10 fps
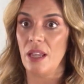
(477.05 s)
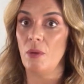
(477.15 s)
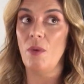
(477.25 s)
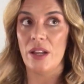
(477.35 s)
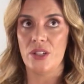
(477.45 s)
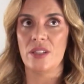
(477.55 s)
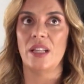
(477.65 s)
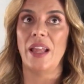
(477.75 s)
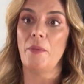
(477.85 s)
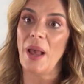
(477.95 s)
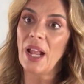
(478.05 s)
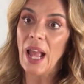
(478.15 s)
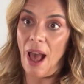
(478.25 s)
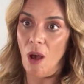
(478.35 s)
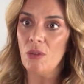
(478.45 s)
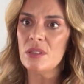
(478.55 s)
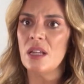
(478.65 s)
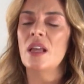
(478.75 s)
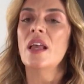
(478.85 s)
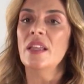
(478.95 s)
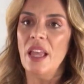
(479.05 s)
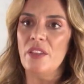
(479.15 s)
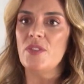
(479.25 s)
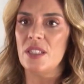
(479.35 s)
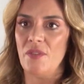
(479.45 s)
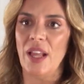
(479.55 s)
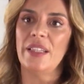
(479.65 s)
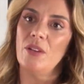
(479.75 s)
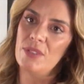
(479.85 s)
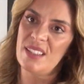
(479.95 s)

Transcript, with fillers: um artista que tem uma causa e aí você vai ter um